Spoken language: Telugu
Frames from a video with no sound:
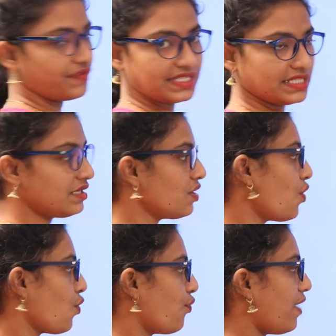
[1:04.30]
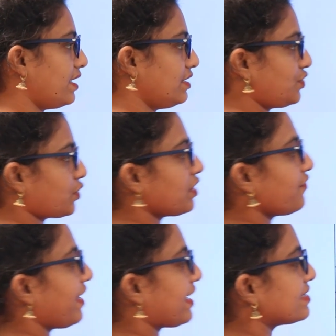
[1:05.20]
ఆఫీసర్ వన్ టోటల్
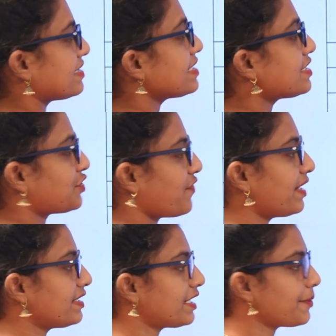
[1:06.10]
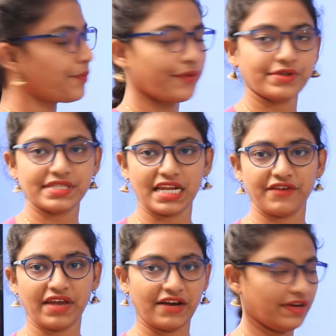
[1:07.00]
వేకెన్సీస్ ట్వంటీ త్రీ పోస్ట్
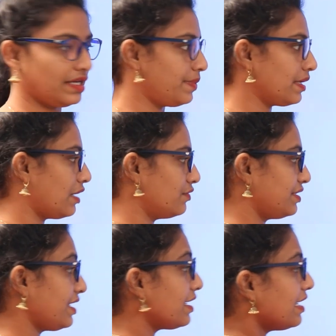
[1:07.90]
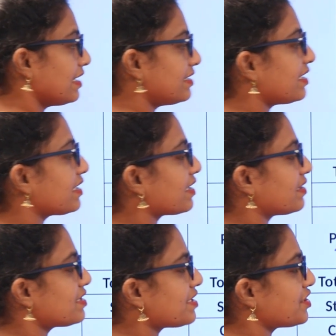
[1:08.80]
అనేవి అవైలబుల్గా ఉంది దీనికి
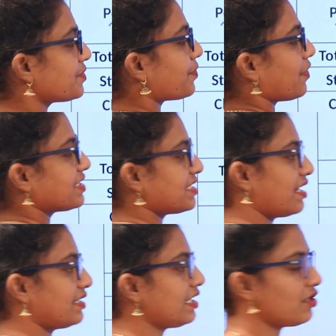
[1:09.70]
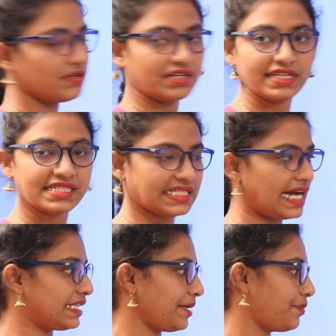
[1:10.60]
రిజిస్ట్రేషన్ ప్రాసెస్ అనేది ఆల్రెడీ
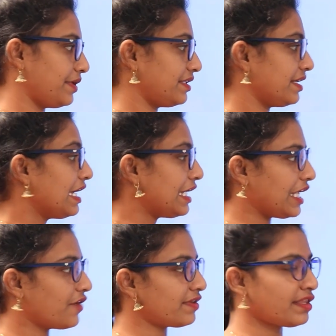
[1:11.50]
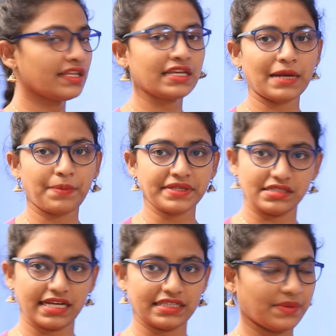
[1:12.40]
స్టార్ట్ అయిపోయింది ఎవరైతే దీనికి అప్లై
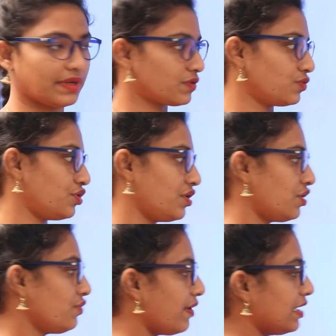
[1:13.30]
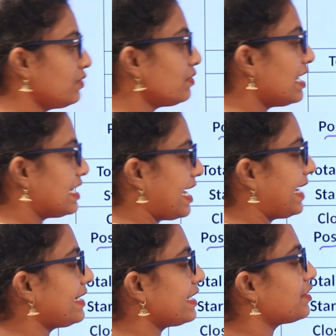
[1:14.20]
చేద్దాం అనుకుంటున్నారో వాళ్ళు
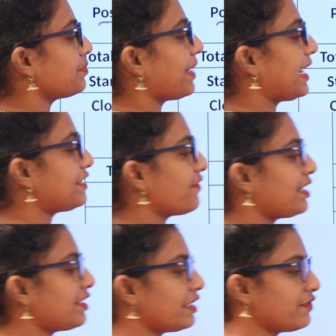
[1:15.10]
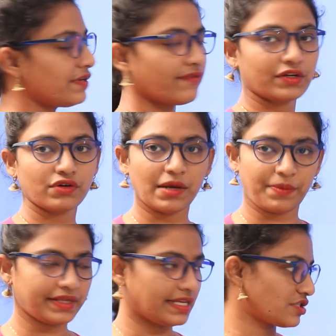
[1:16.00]
నైన్టీన్త్ మే ట్వంటీ ట్వంటీ వన్ వరకు
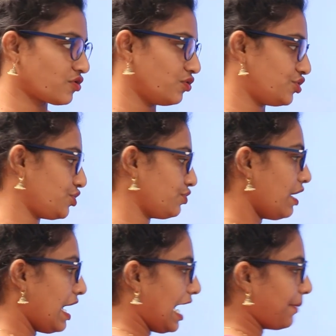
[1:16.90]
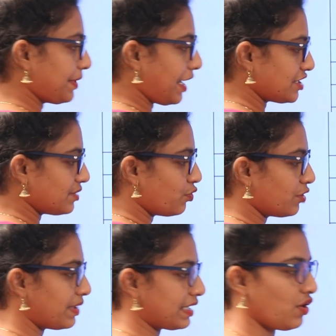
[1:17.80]
అప్లై చేసుకోవచ్చు అప్లికేషన్
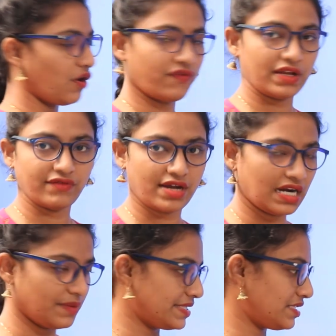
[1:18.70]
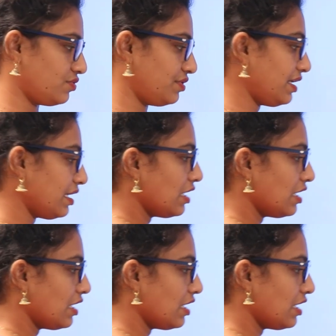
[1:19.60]
మోడ్ మనకి ఆఫ్లైన్ ద్వారా లభిస్తుంది